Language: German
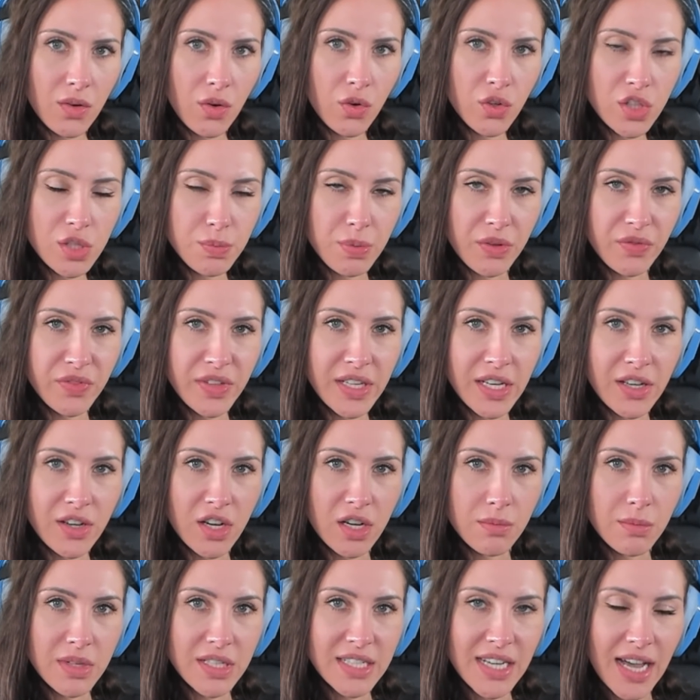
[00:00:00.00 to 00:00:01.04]
Und über viele
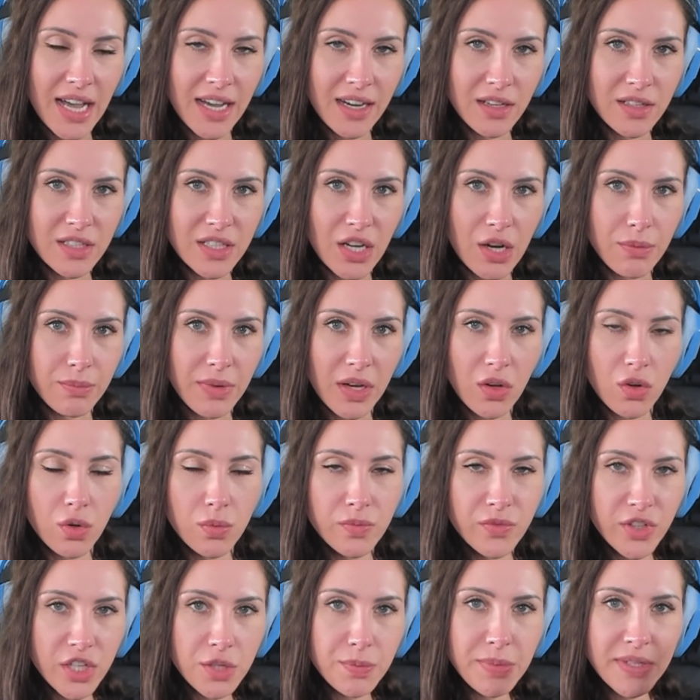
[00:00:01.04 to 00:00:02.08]
Kommentare und Daumen nach
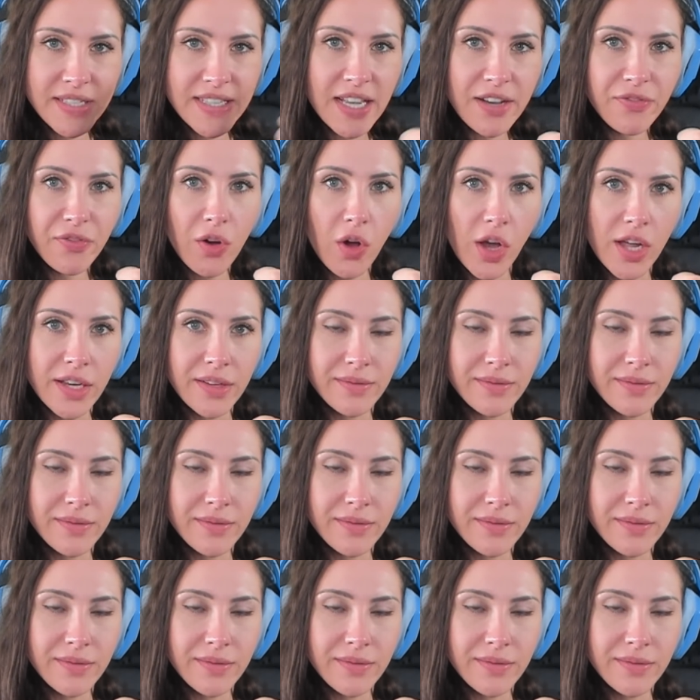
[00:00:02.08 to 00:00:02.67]
oben würde ich mich sehr freuen.